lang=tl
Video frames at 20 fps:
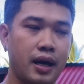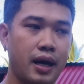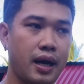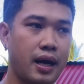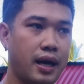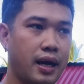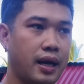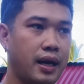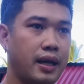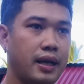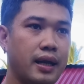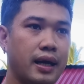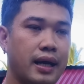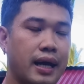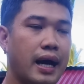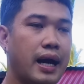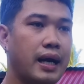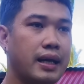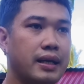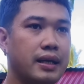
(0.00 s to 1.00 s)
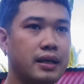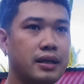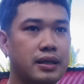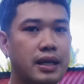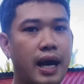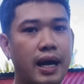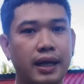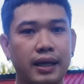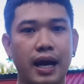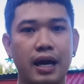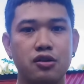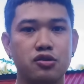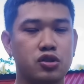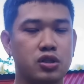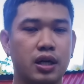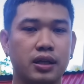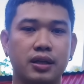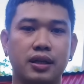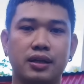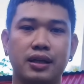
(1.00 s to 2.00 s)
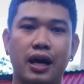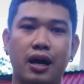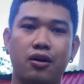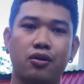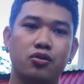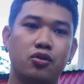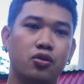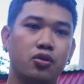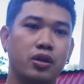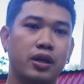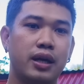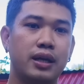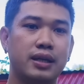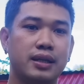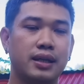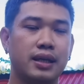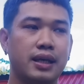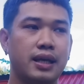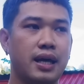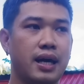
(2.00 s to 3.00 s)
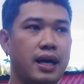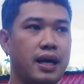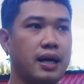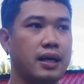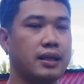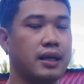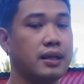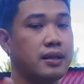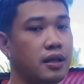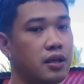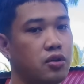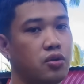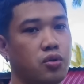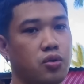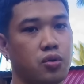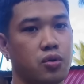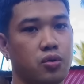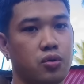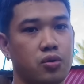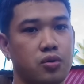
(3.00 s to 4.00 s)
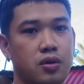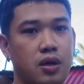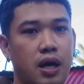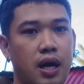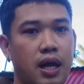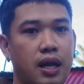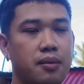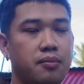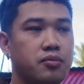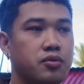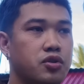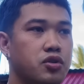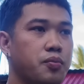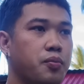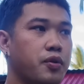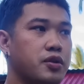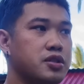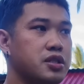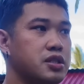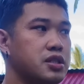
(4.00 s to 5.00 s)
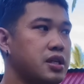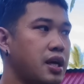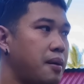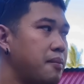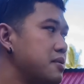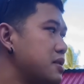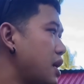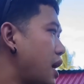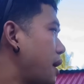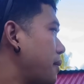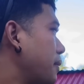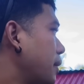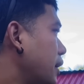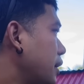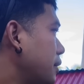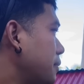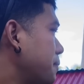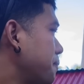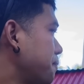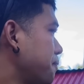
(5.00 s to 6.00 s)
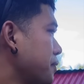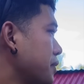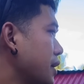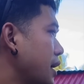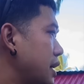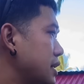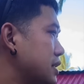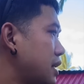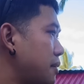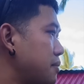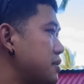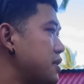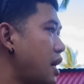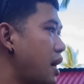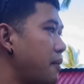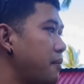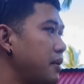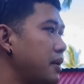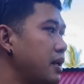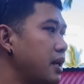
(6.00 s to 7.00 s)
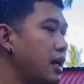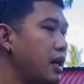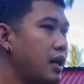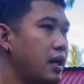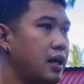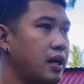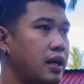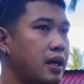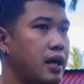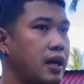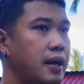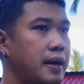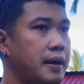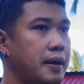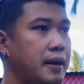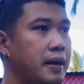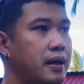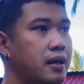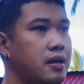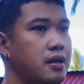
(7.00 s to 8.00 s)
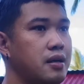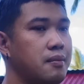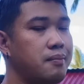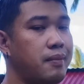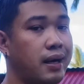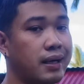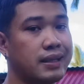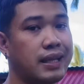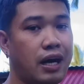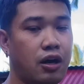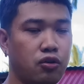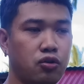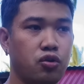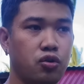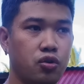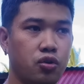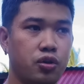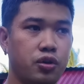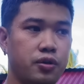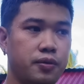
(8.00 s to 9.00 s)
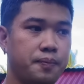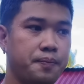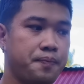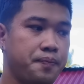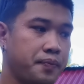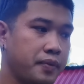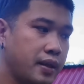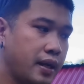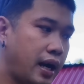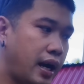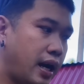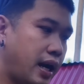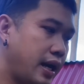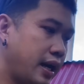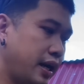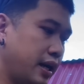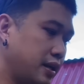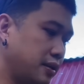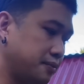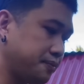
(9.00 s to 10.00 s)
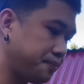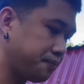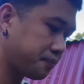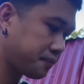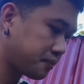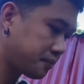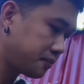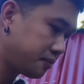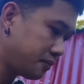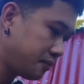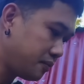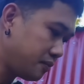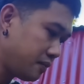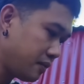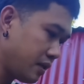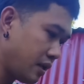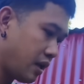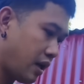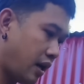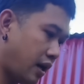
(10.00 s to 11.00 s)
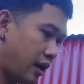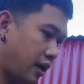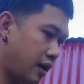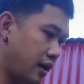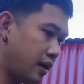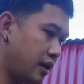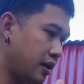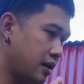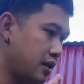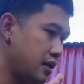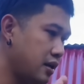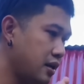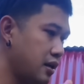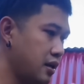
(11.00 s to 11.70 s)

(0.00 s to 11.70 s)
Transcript: uh, ah, nagkaka, lahat, halos lahat ng tao doon galit kina Tatay Doro. Alam niyo po ang sinasabi sa amin. Nasabi sa amin ng uh, mga tao doon ay uh,